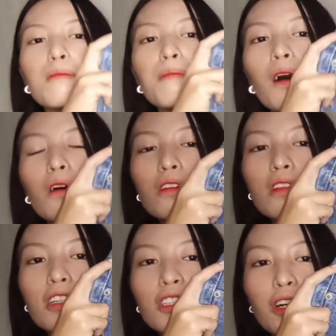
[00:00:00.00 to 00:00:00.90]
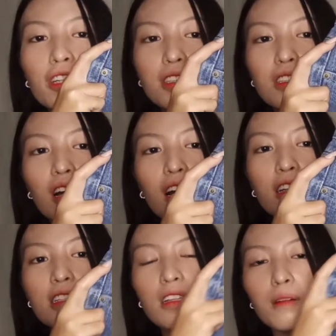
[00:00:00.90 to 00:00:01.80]
Maong na shorts
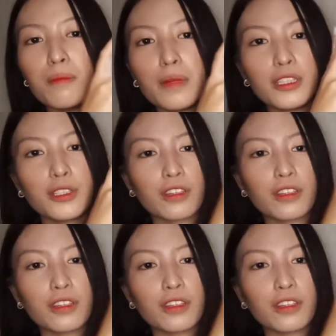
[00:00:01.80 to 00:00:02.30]
guys na medyo